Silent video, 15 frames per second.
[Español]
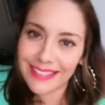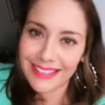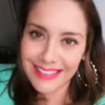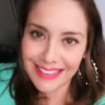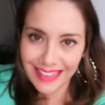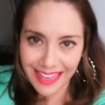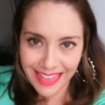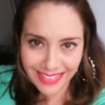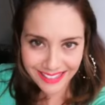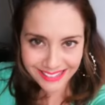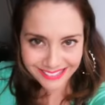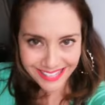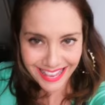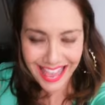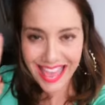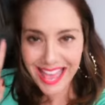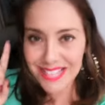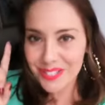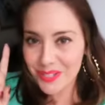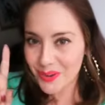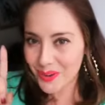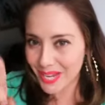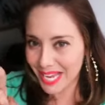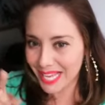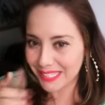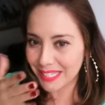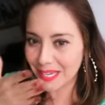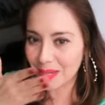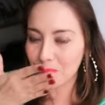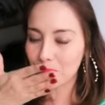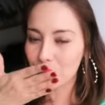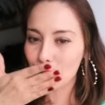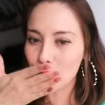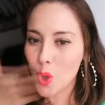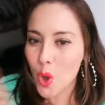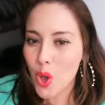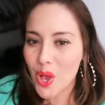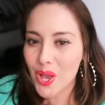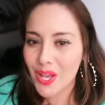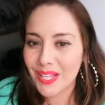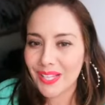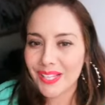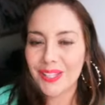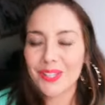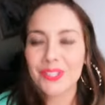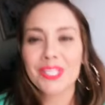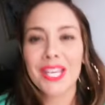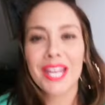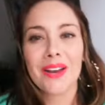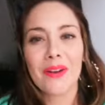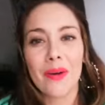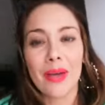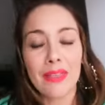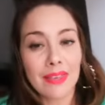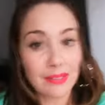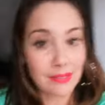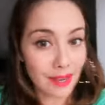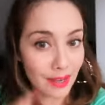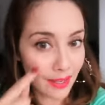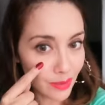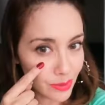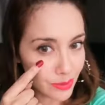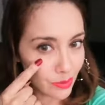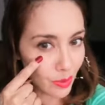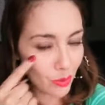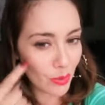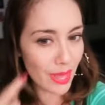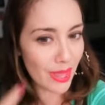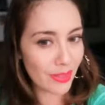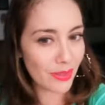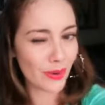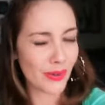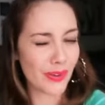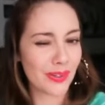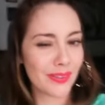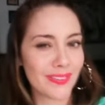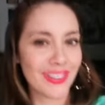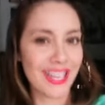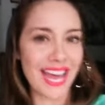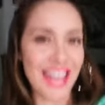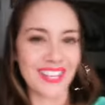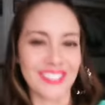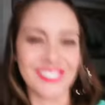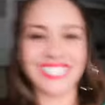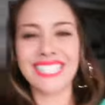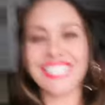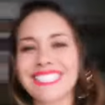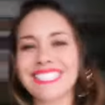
Quédense en su casa. Los quiero, ¿eh? Desde aquí los estoy cuidando. Adiós.